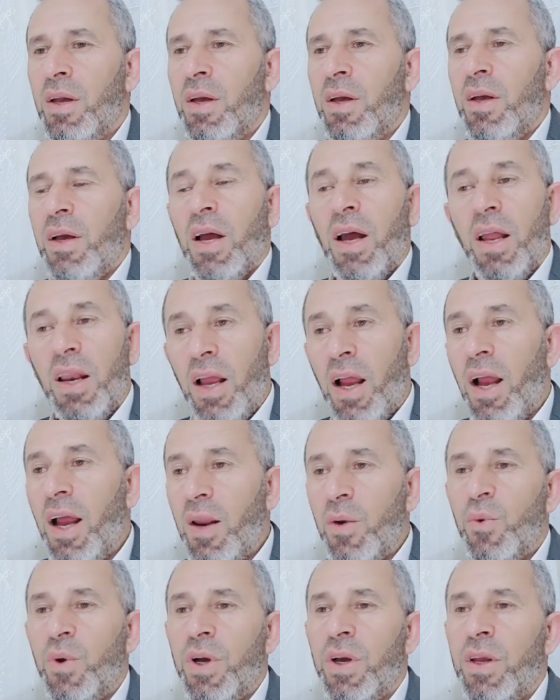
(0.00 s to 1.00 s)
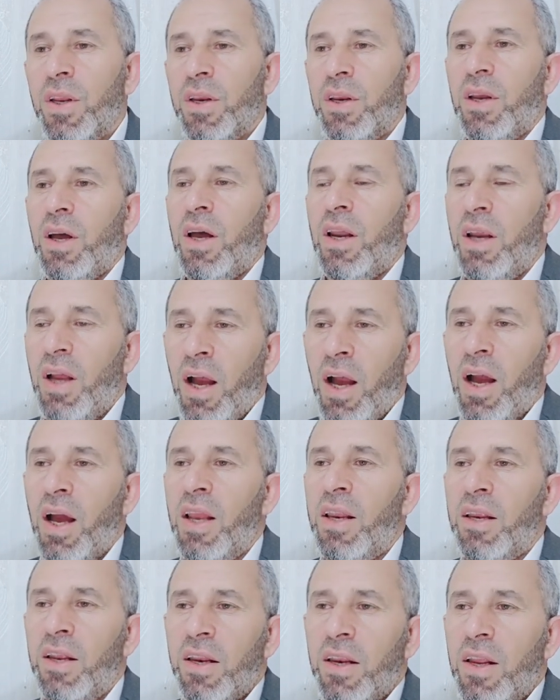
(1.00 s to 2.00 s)
الحل وين؟
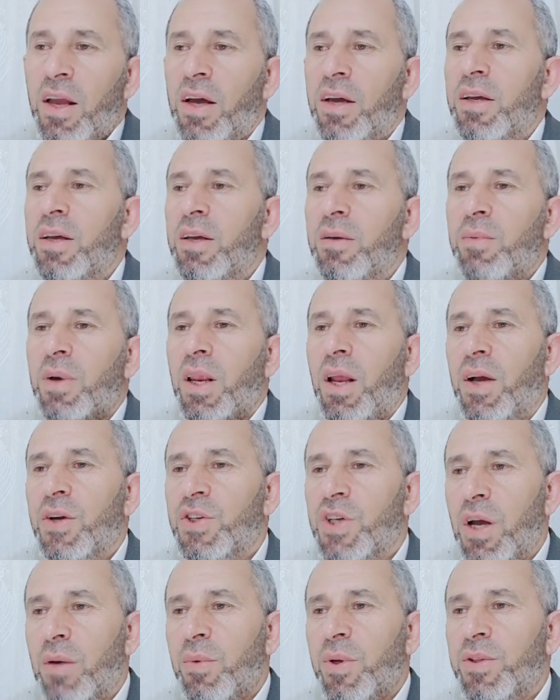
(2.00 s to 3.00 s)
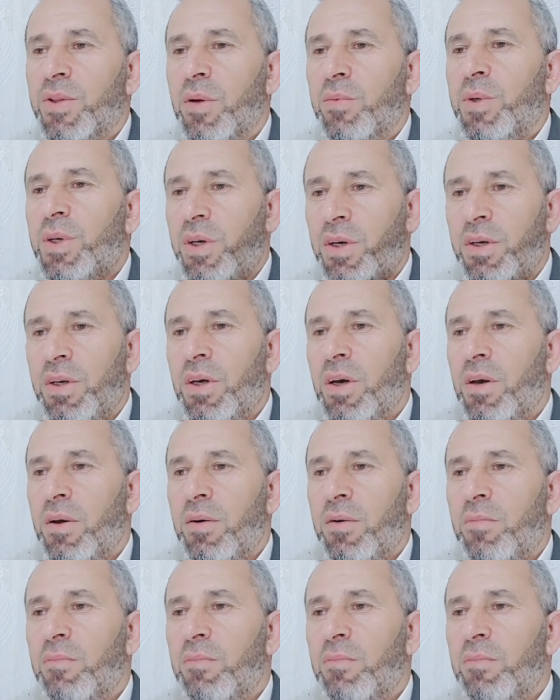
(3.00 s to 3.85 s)
الحل نلاقيه بالأعشاب الطبيعية